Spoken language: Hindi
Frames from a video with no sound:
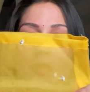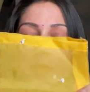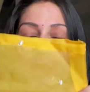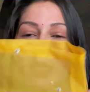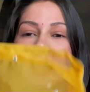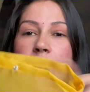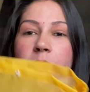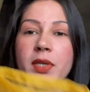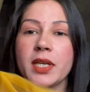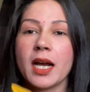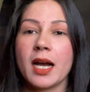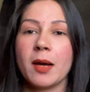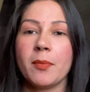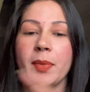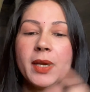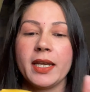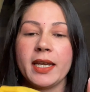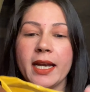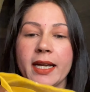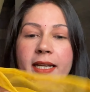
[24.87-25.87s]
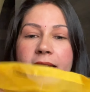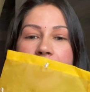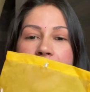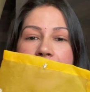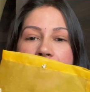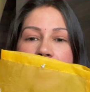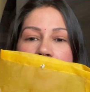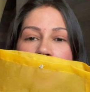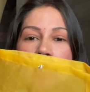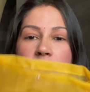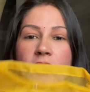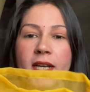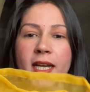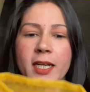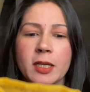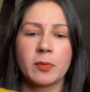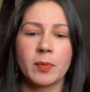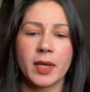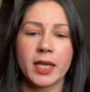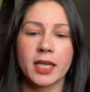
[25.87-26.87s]
मतलब यहाँ पे नेट आएगी और
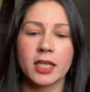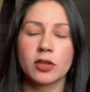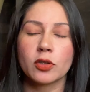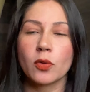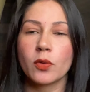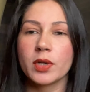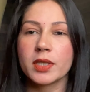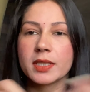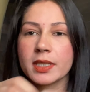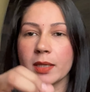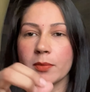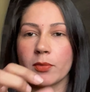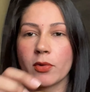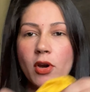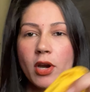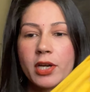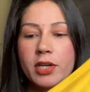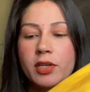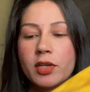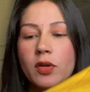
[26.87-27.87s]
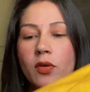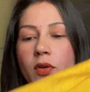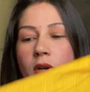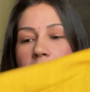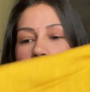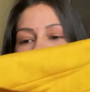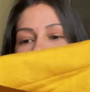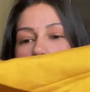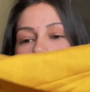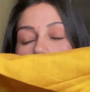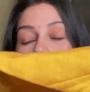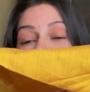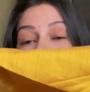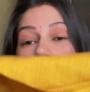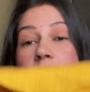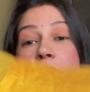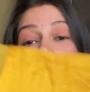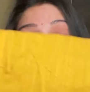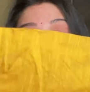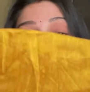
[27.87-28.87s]
नेट पे ये थोड़ी सी एम्ब्रॉयडरी हो रखी है दोनों
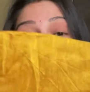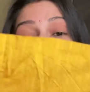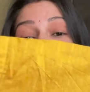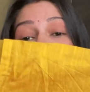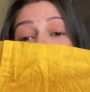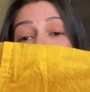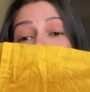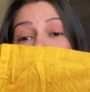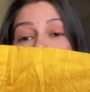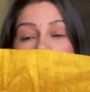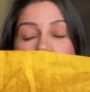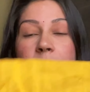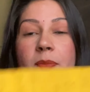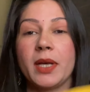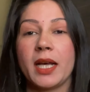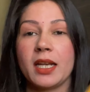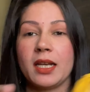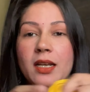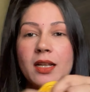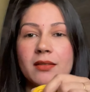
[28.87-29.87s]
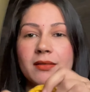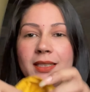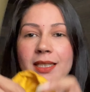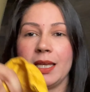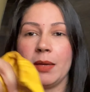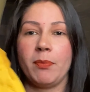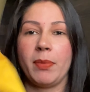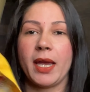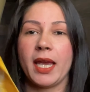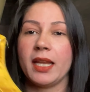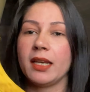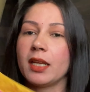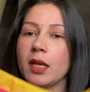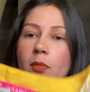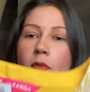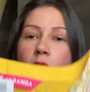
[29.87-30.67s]
साइड जो कि बहुत ही प्यारी लगती है पहन के